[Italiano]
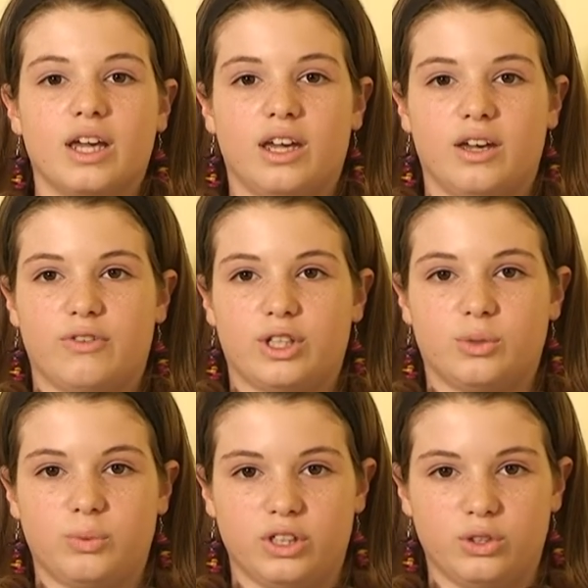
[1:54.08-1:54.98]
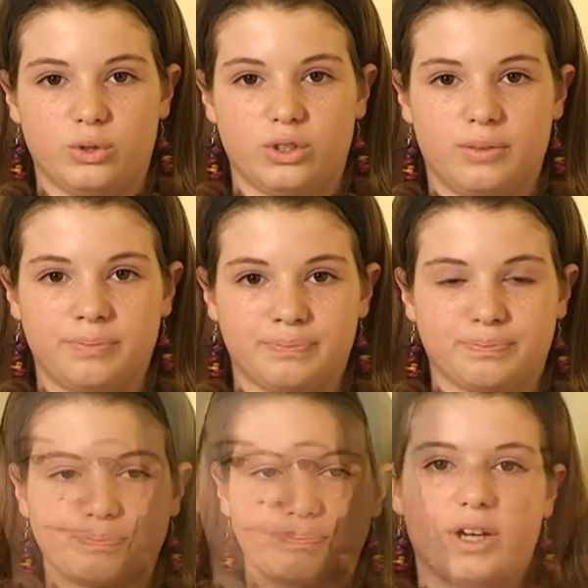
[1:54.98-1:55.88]
e faccio pure judo.
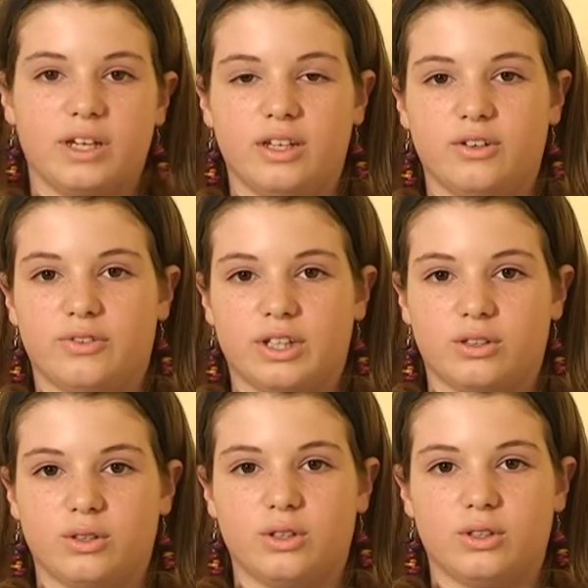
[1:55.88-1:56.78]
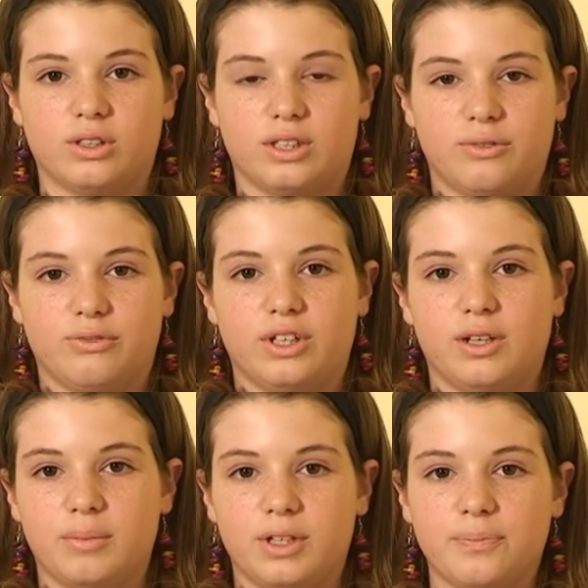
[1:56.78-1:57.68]
Poi ho fatto tre
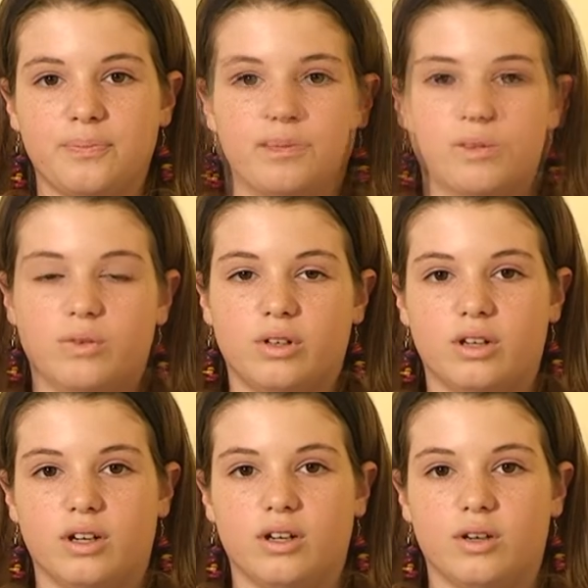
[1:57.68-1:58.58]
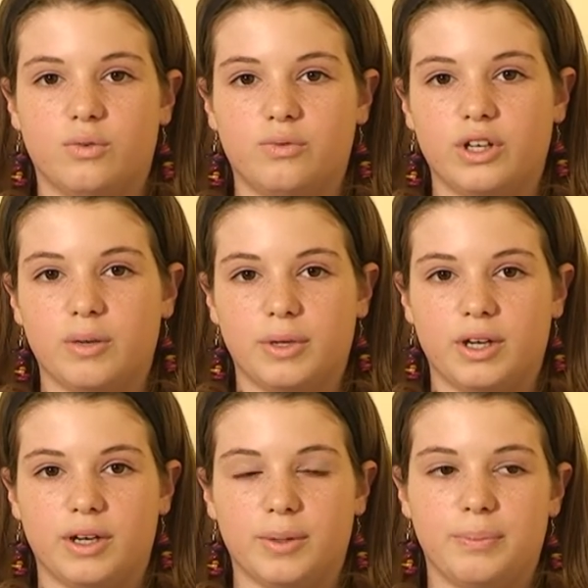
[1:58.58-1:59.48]
film, un, eh, un,
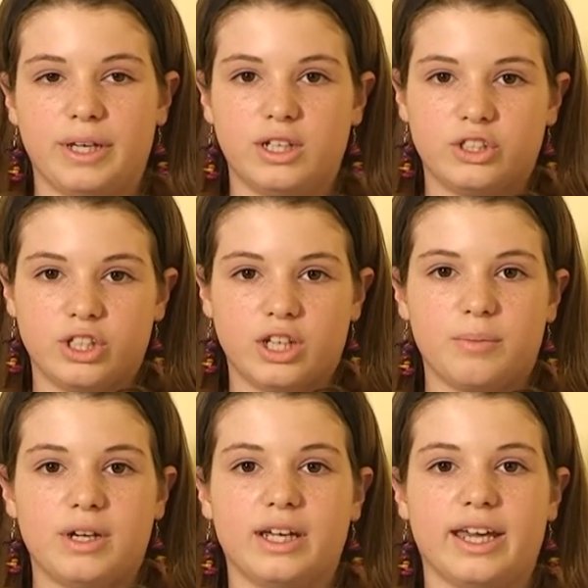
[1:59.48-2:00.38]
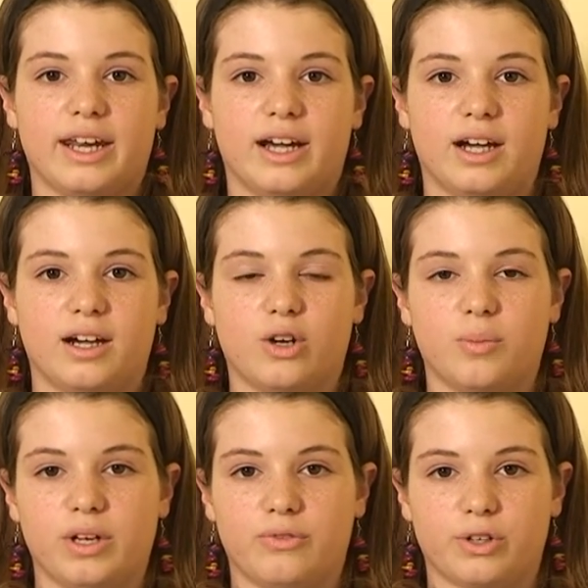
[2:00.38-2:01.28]
film per il cinema che era
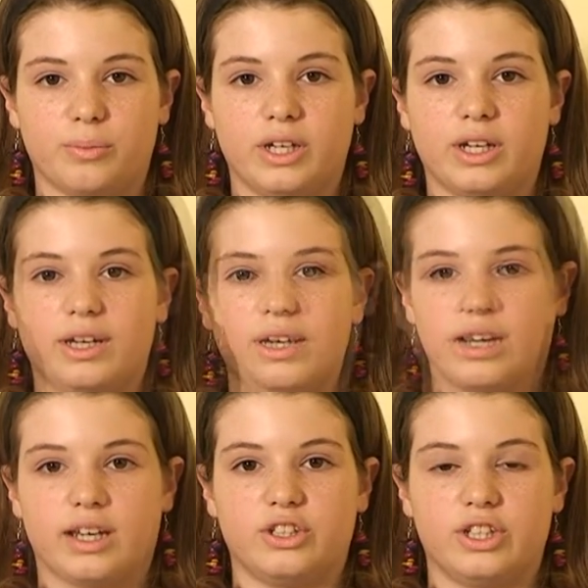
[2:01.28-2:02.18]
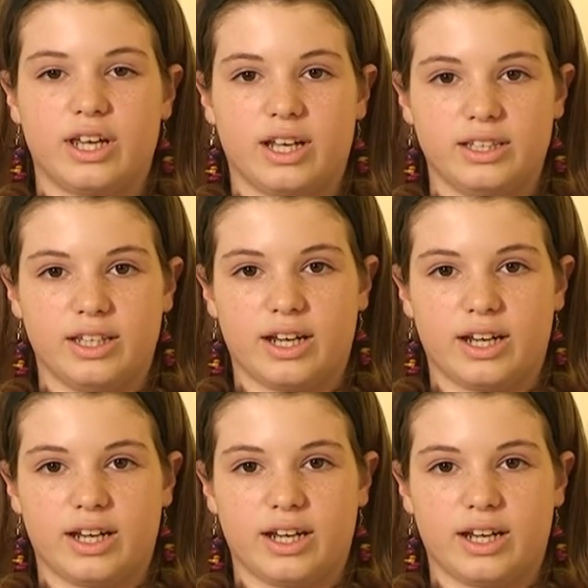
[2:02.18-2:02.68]
Come le formiche, la regia era di